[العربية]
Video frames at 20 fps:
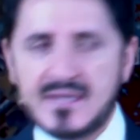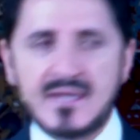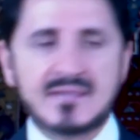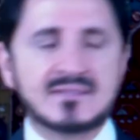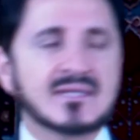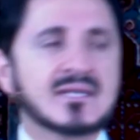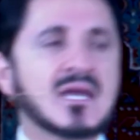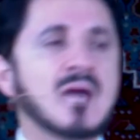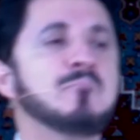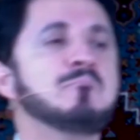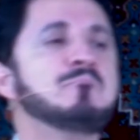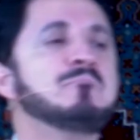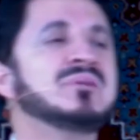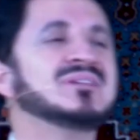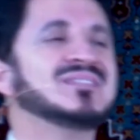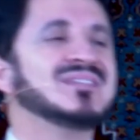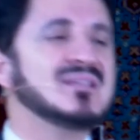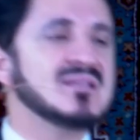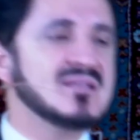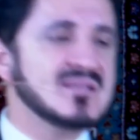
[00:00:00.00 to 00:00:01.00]

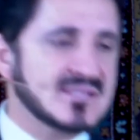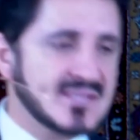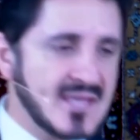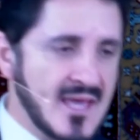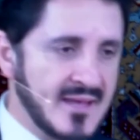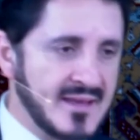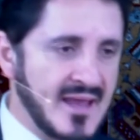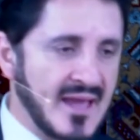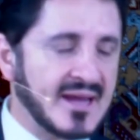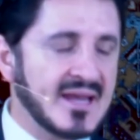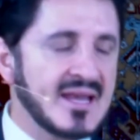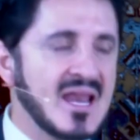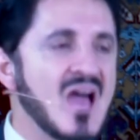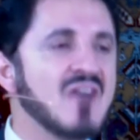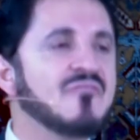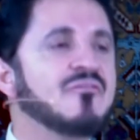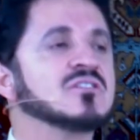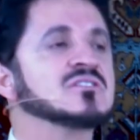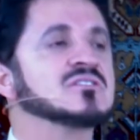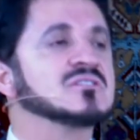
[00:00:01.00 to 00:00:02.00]
يتكبد الإنسان
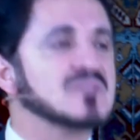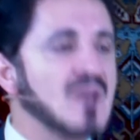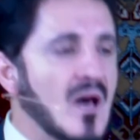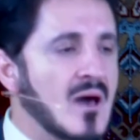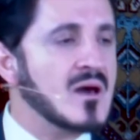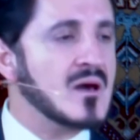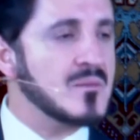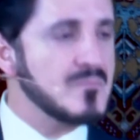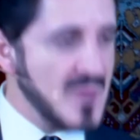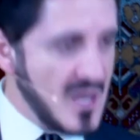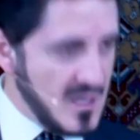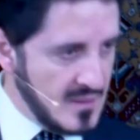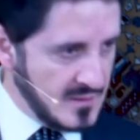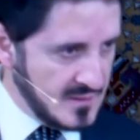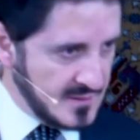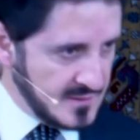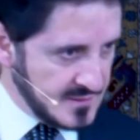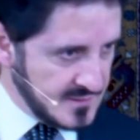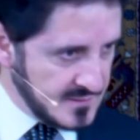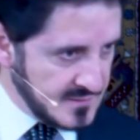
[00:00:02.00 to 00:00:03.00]
أكلافا ضخمة
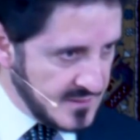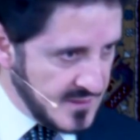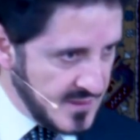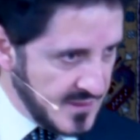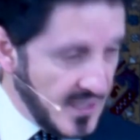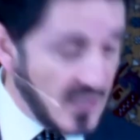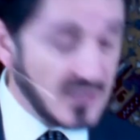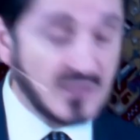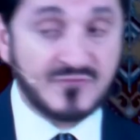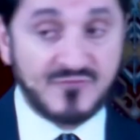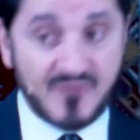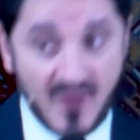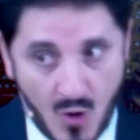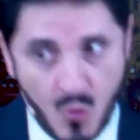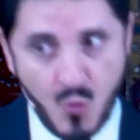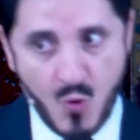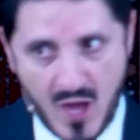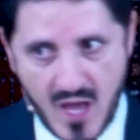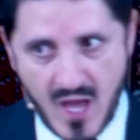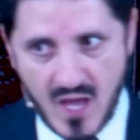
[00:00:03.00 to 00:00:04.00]

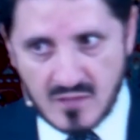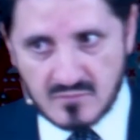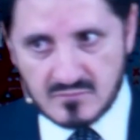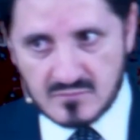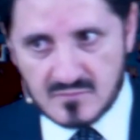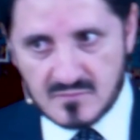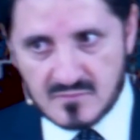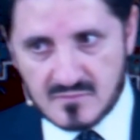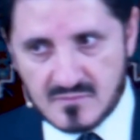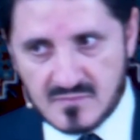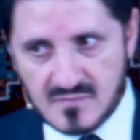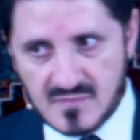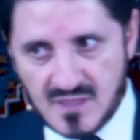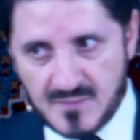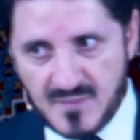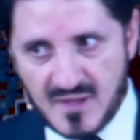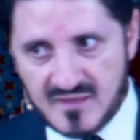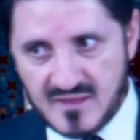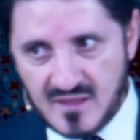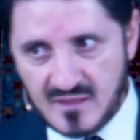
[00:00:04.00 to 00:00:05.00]
يدفعها
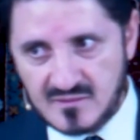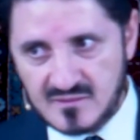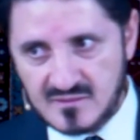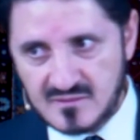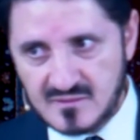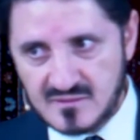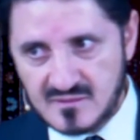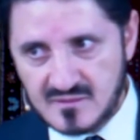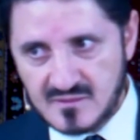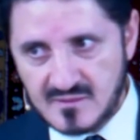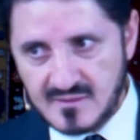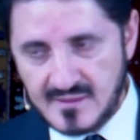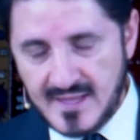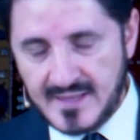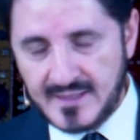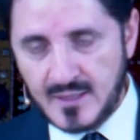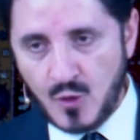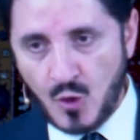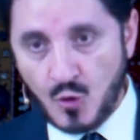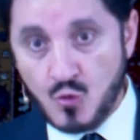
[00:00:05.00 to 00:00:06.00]
لماذا؟
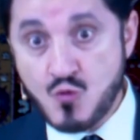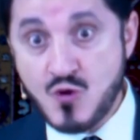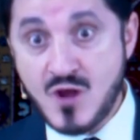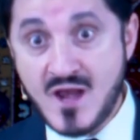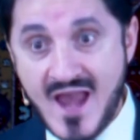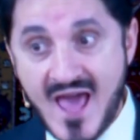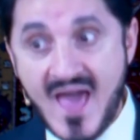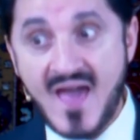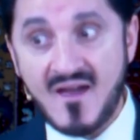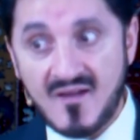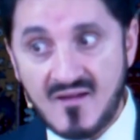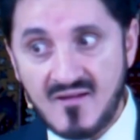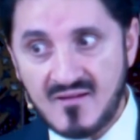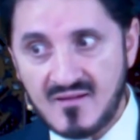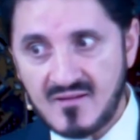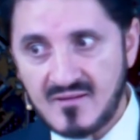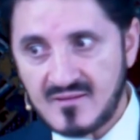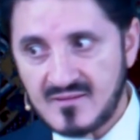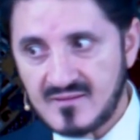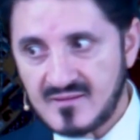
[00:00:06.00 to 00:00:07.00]
لأنه يقول لا
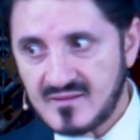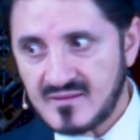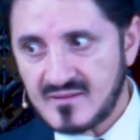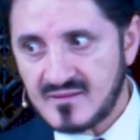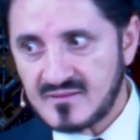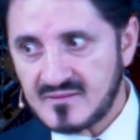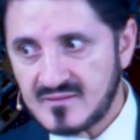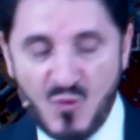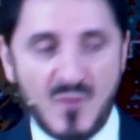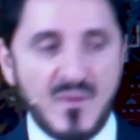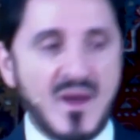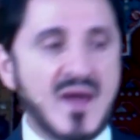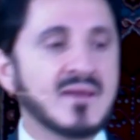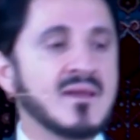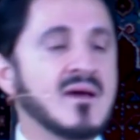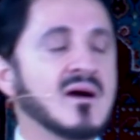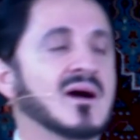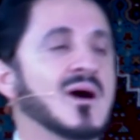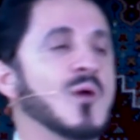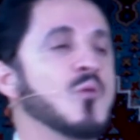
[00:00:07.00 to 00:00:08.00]

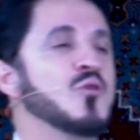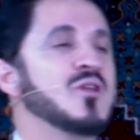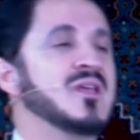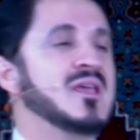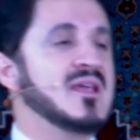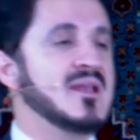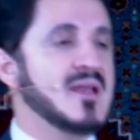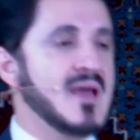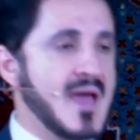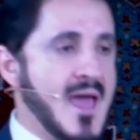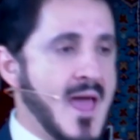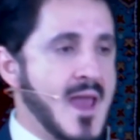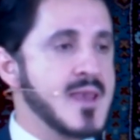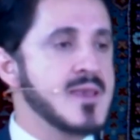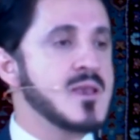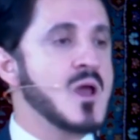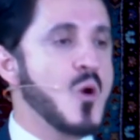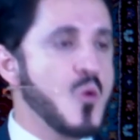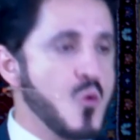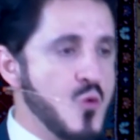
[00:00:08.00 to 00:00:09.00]
ومعنى قوله لا
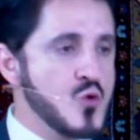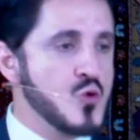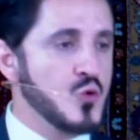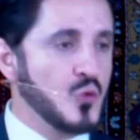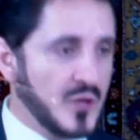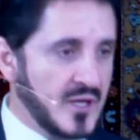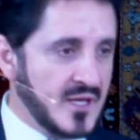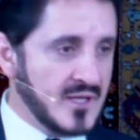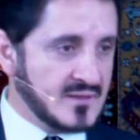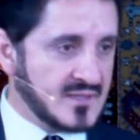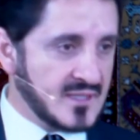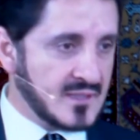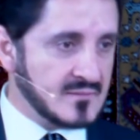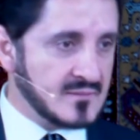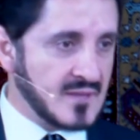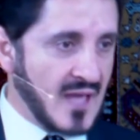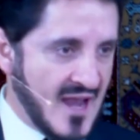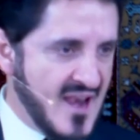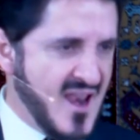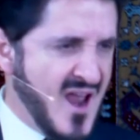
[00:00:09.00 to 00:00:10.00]
أنه يريد
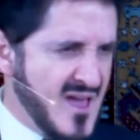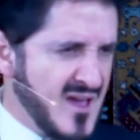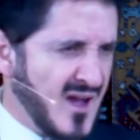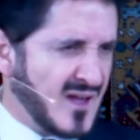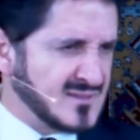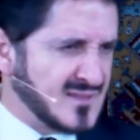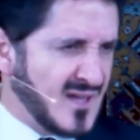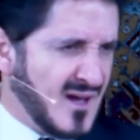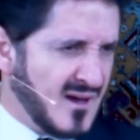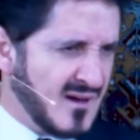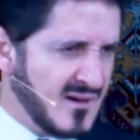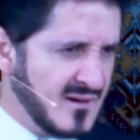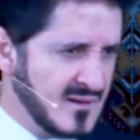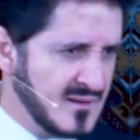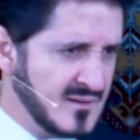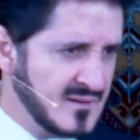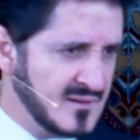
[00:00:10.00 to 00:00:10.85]
ألا يخضع